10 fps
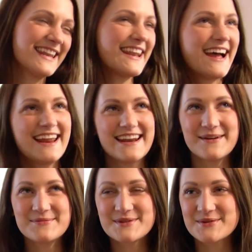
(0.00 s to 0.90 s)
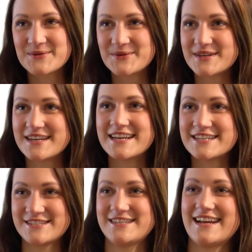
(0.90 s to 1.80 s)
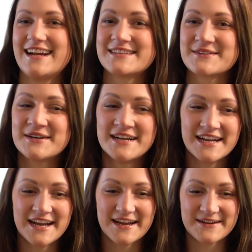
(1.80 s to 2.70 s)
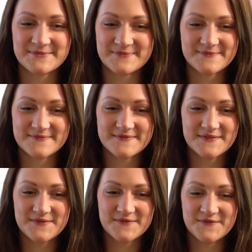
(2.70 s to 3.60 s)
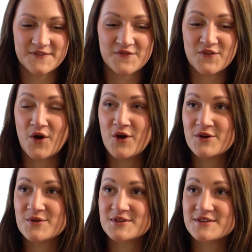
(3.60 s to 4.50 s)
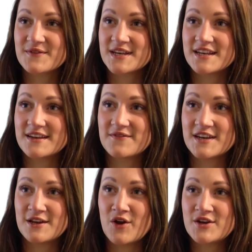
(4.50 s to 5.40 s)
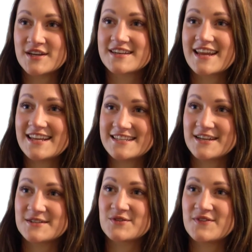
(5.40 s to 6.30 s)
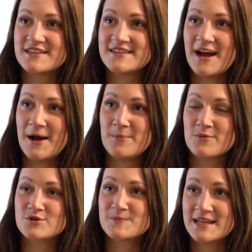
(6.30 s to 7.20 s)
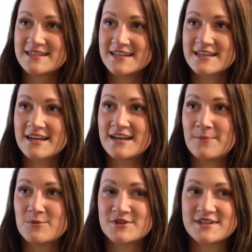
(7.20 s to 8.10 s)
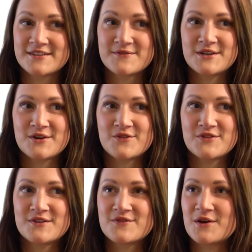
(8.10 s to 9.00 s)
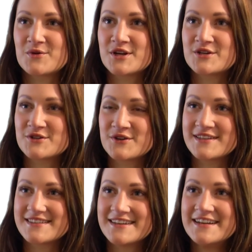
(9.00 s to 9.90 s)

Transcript: Nein, absolut nicht. Also ähm, wir freuen uns, wenn, wenn die Leute Interesse an sowas haben und Spaß daran haben und das wird auch auf jeden Fall unterstützt.